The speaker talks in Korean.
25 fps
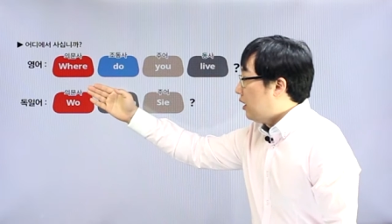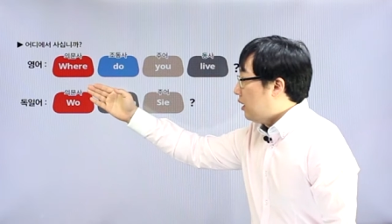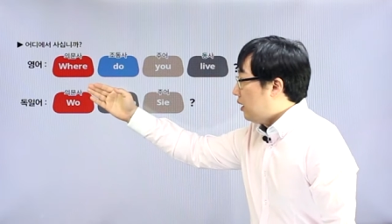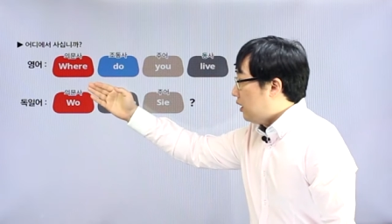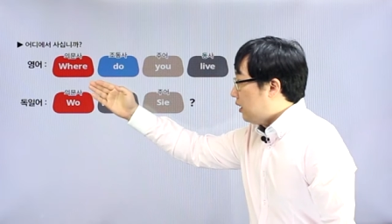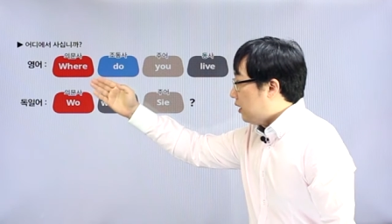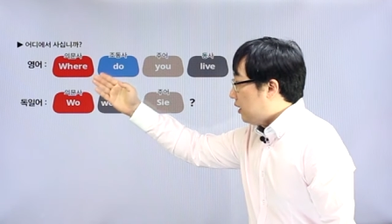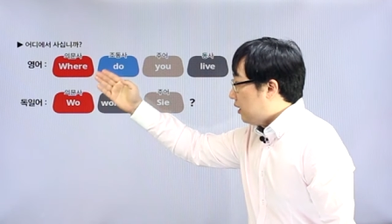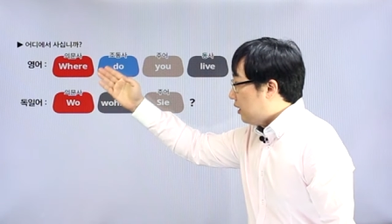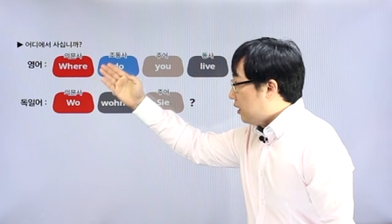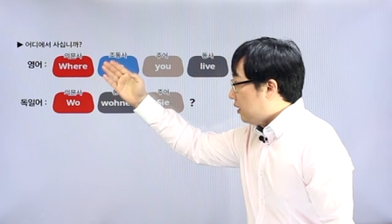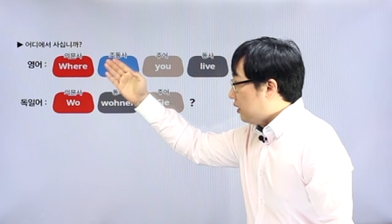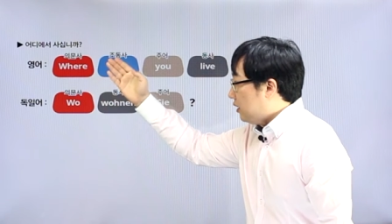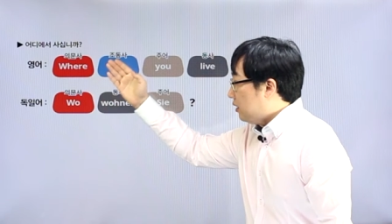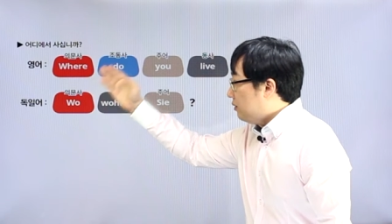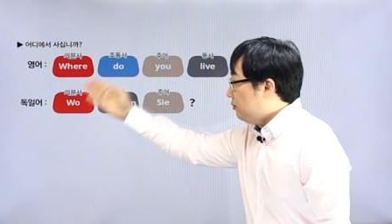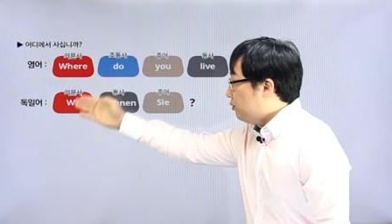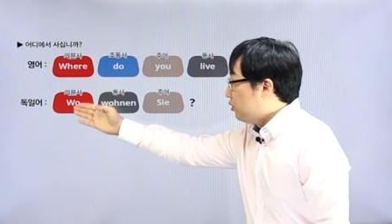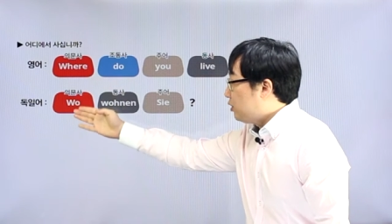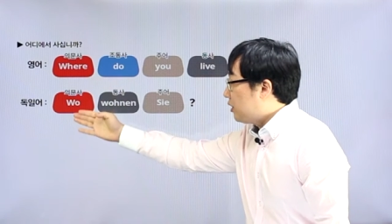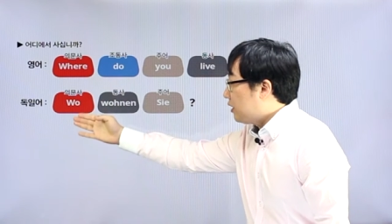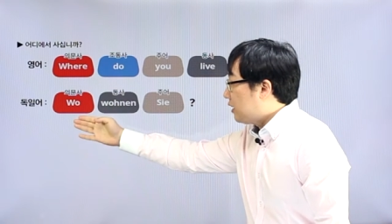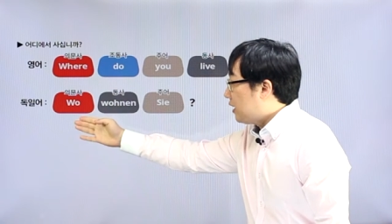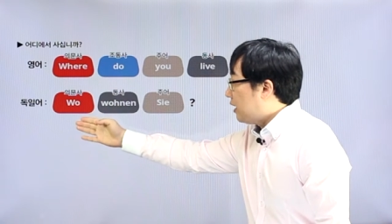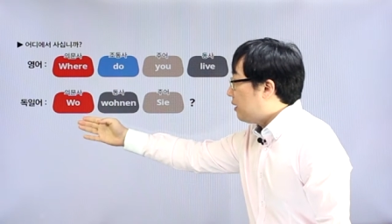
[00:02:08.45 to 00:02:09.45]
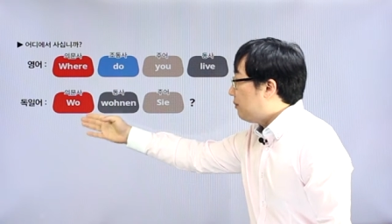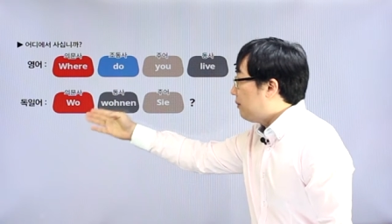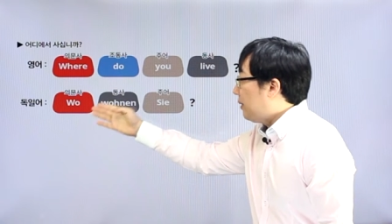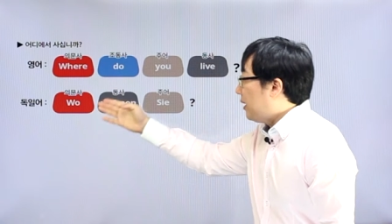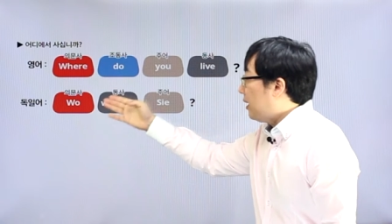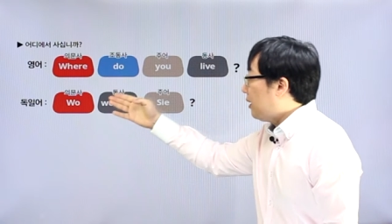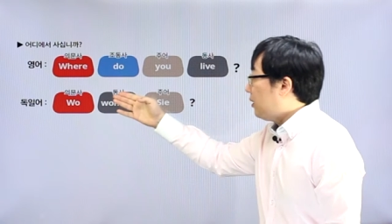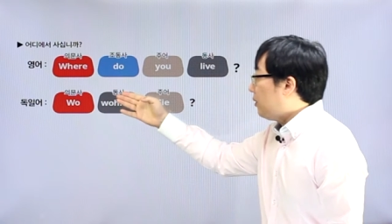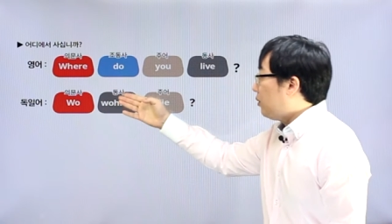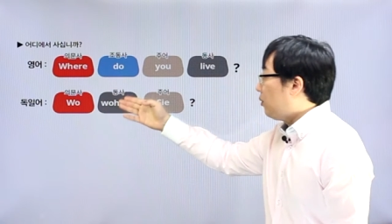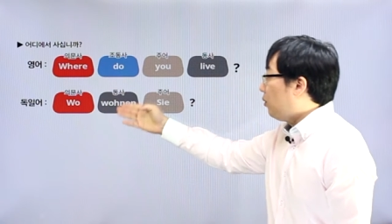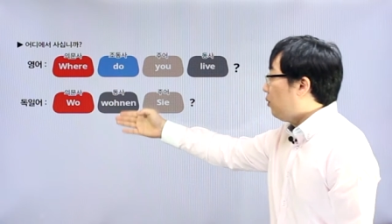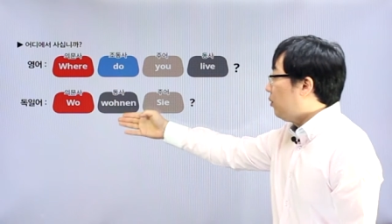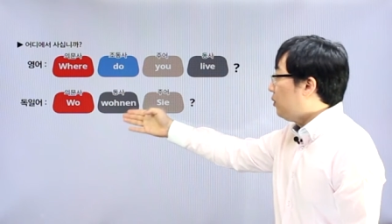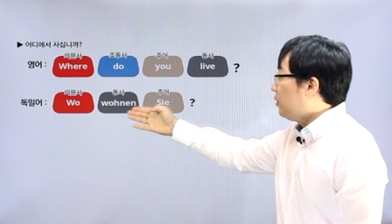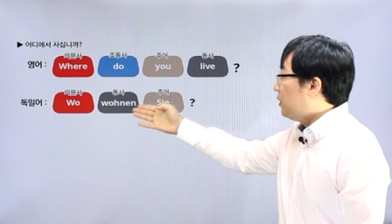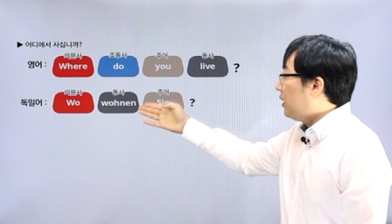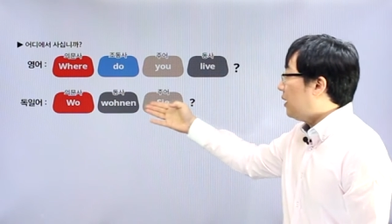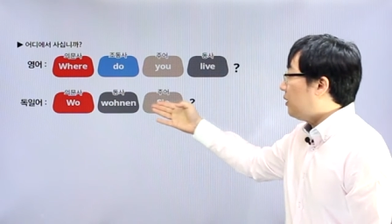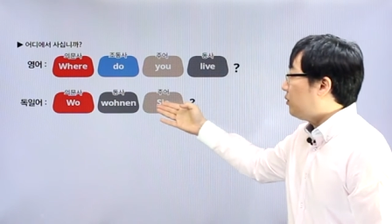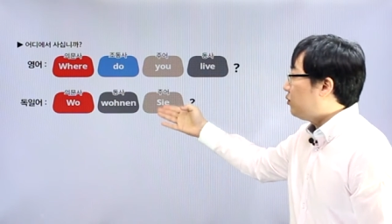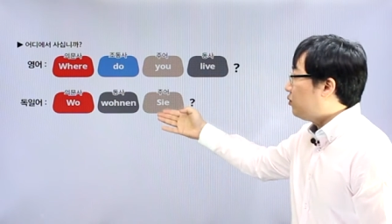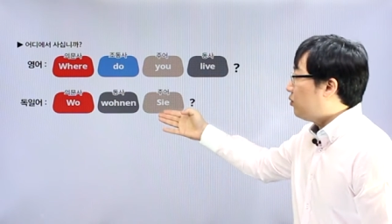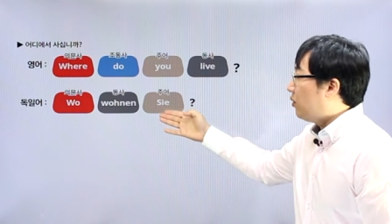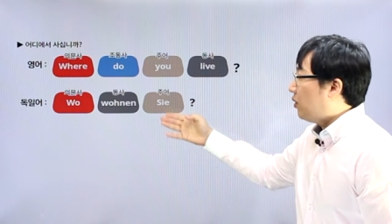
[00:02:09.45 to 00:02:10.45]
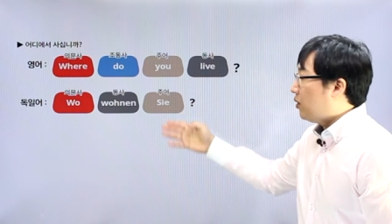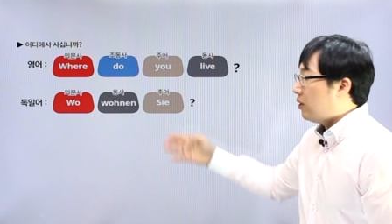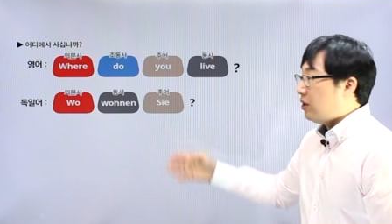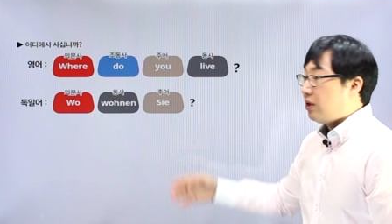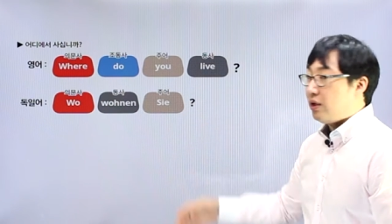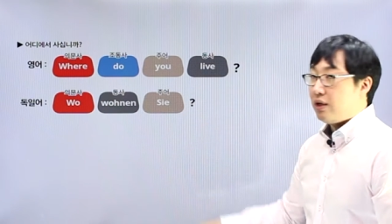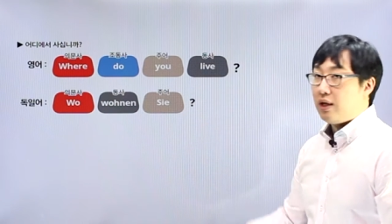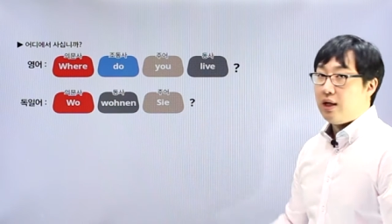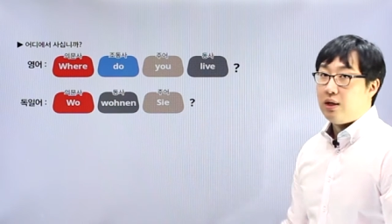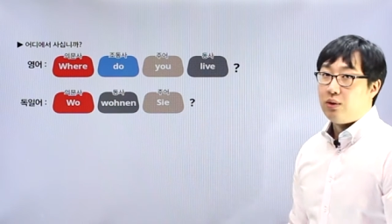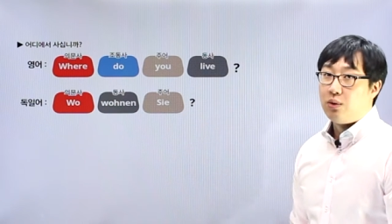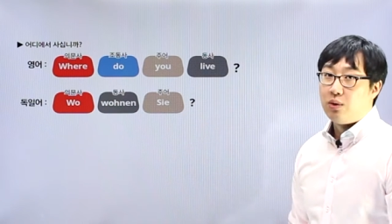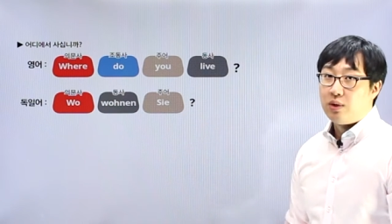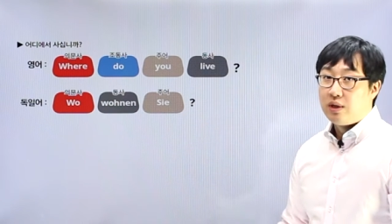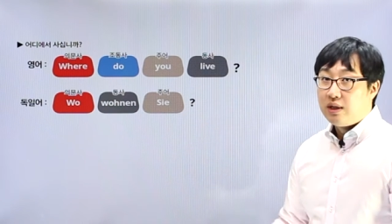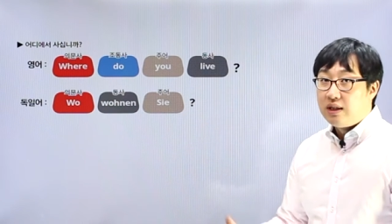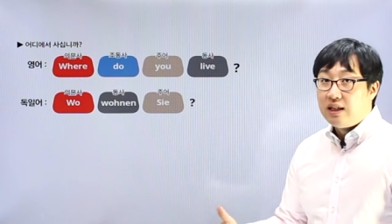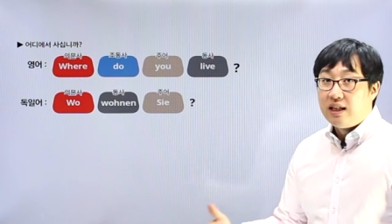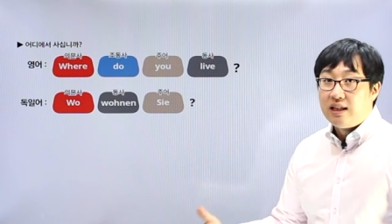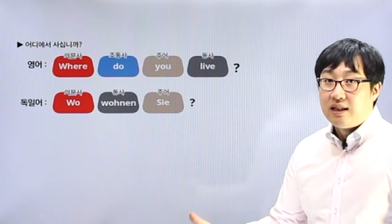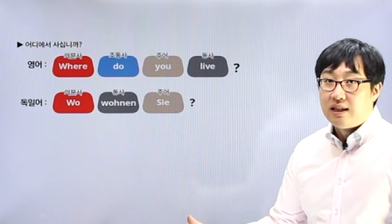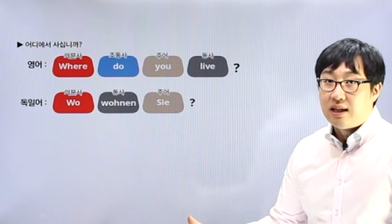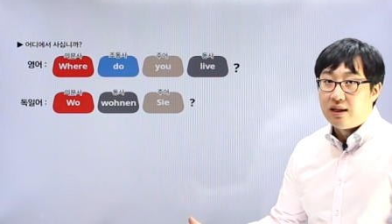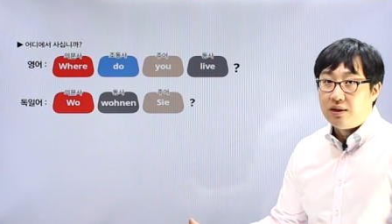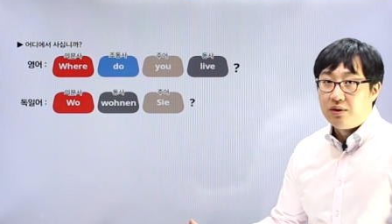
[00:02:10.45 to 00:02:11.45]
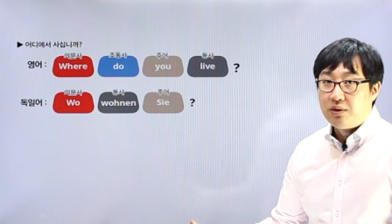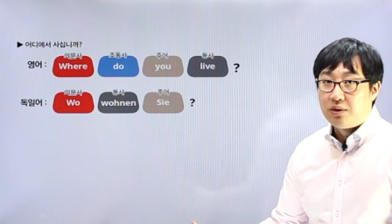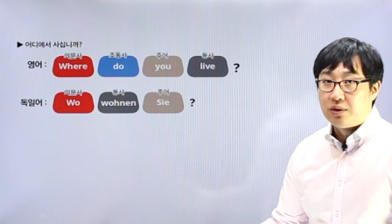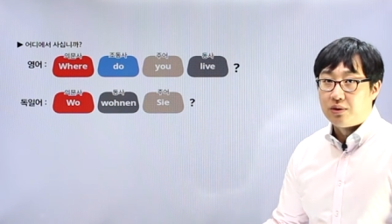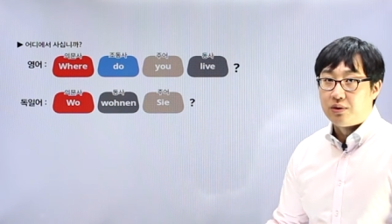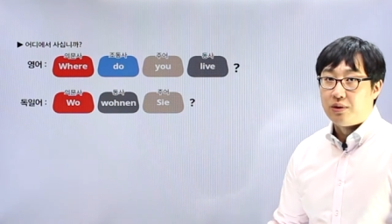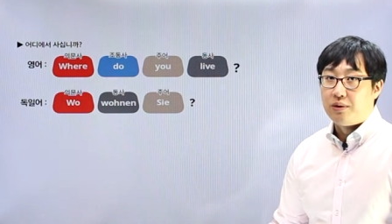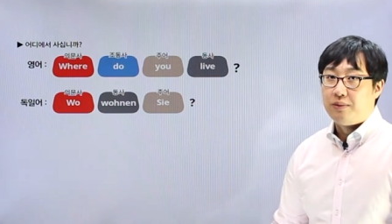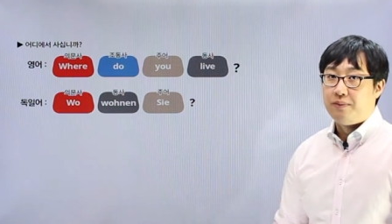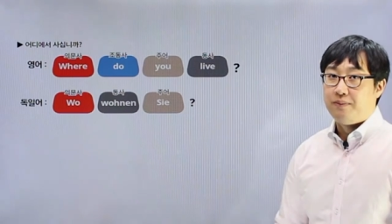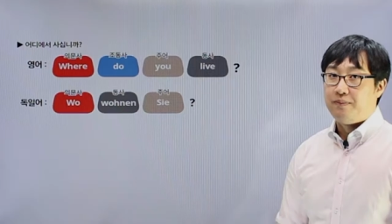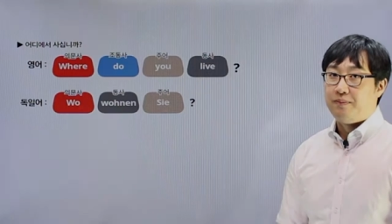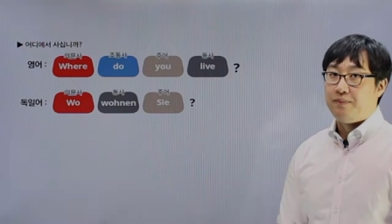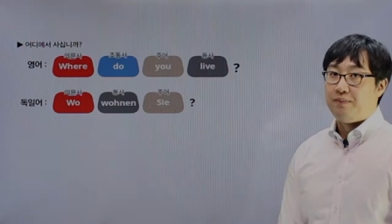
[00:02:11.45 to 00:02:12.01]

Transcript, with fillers: 어, 의문사 다음에 동사 주어 이렇게 하고 끝낸다는 거죠.